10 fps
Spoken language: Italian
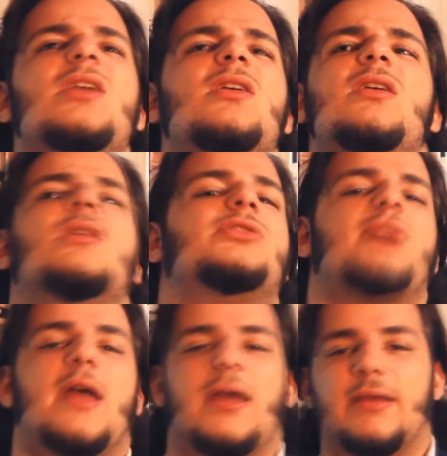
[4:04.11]
io
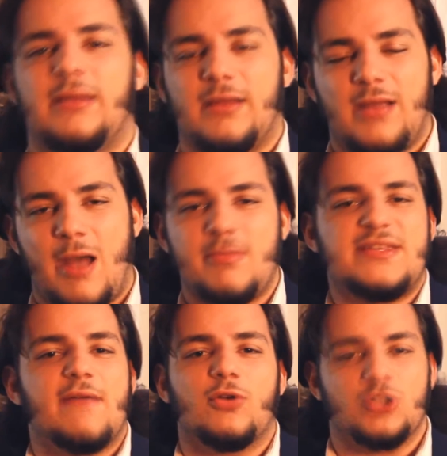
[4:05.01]
cioè a
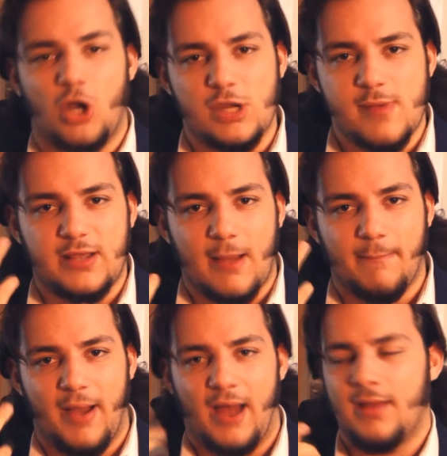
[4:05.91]
me servono soldi per
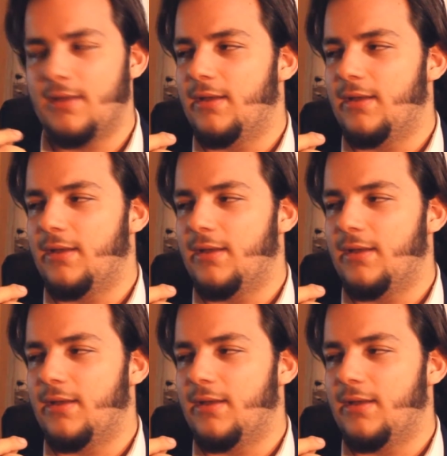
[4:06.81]
campare